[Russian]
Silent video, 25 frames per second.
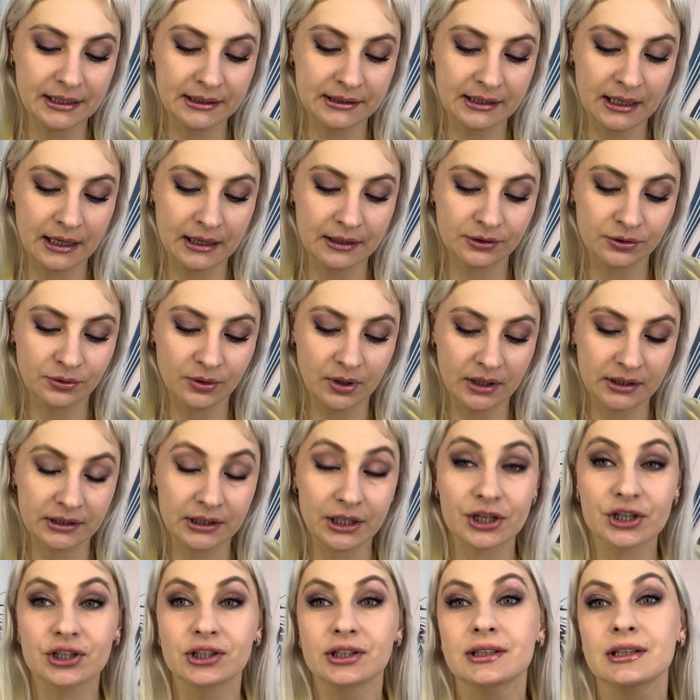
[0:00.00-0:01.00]
Да, ну
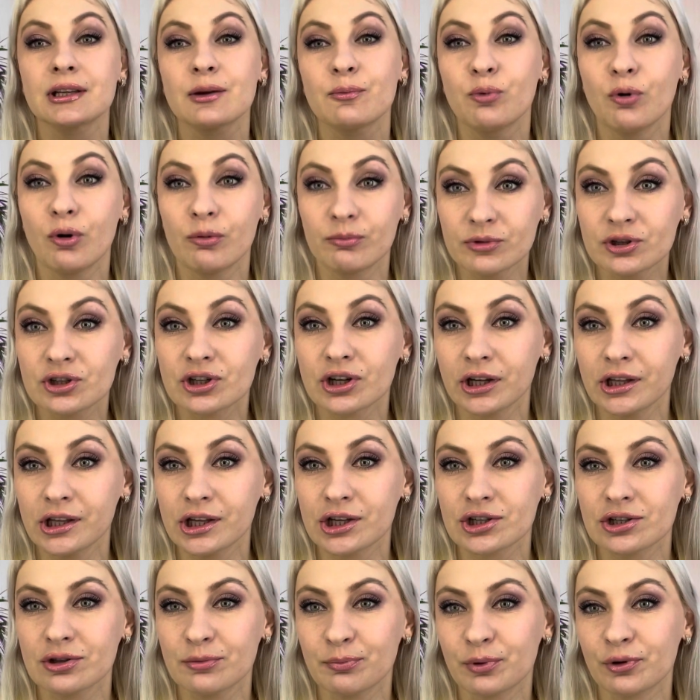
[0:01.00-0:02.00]
когда же ты запомнишь?
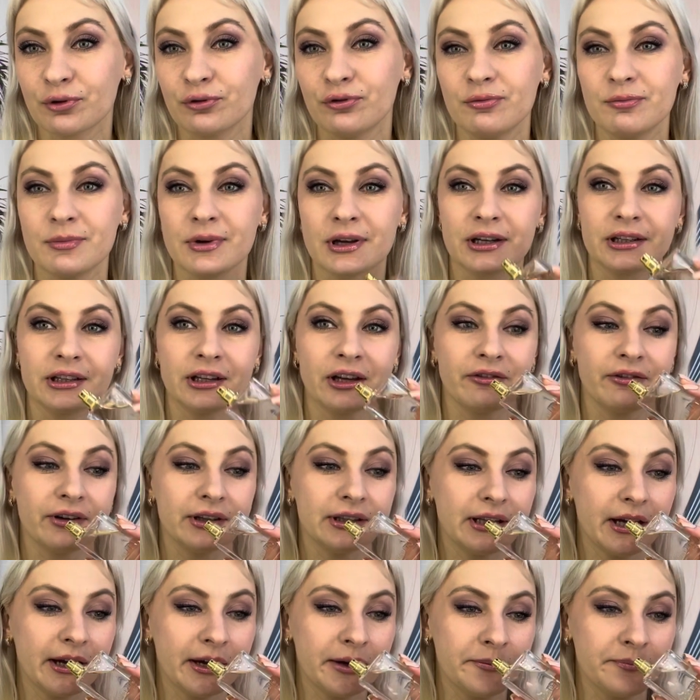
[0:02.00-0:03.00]
Конечно, парфюмерная
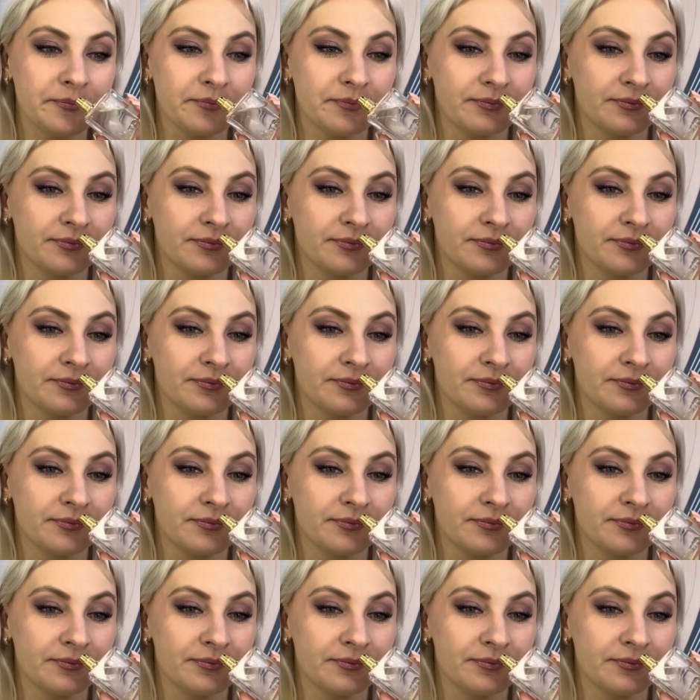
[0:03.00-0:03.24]
вода.